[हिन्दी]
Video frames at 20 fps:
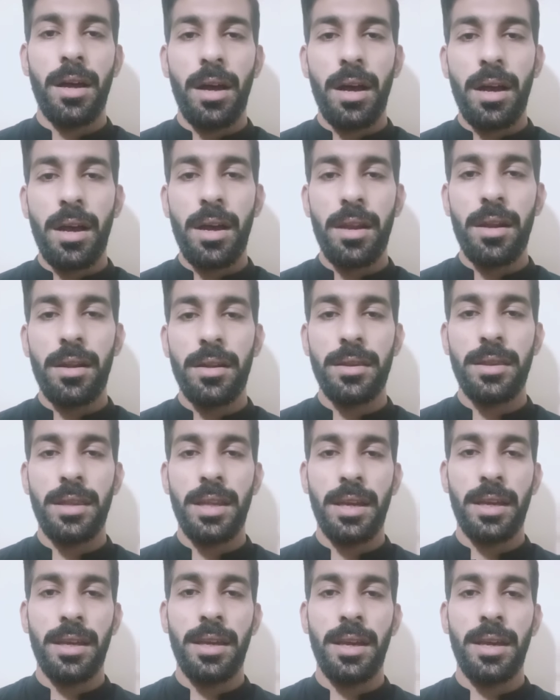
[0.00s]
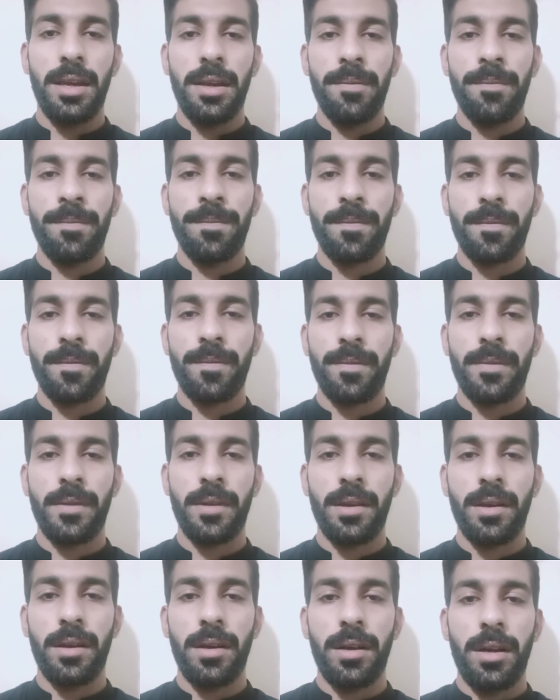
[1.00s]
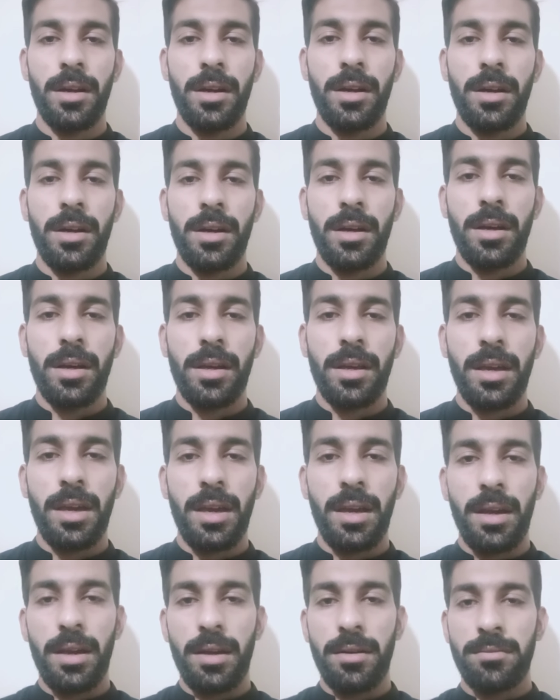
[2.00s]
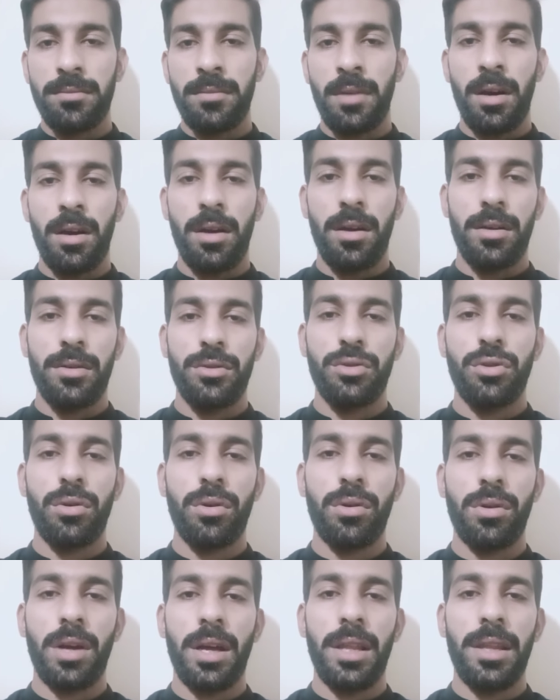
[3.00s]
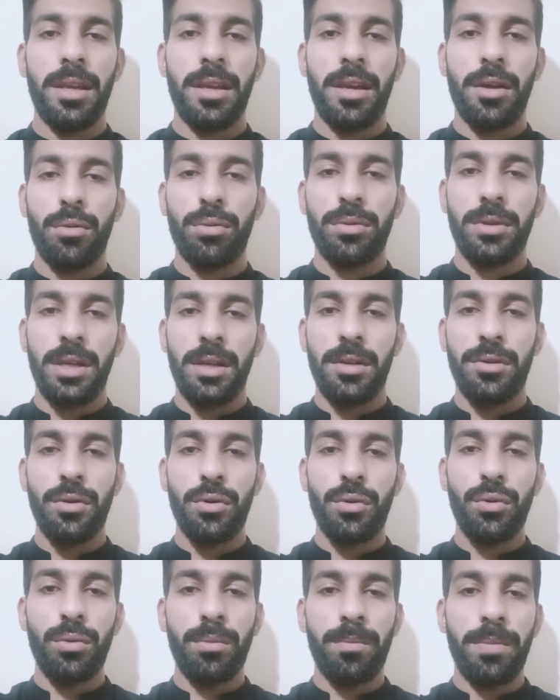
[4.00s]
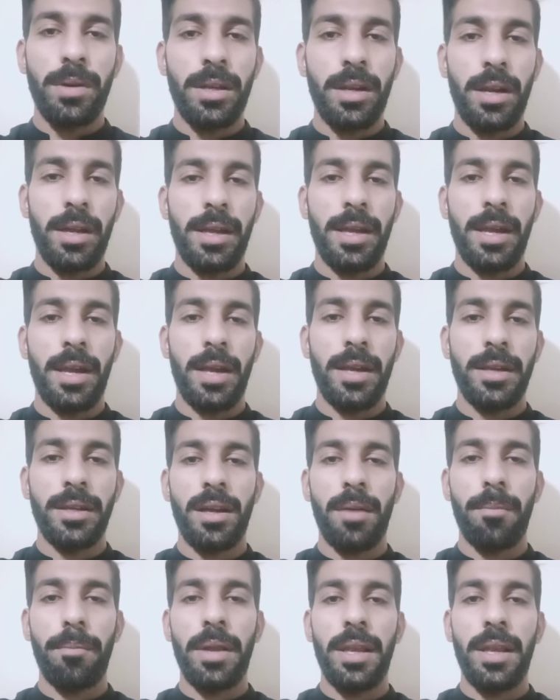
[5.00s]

अगर देखें कि जो गली के कुत्ते जो घूम फिर रहे हैं या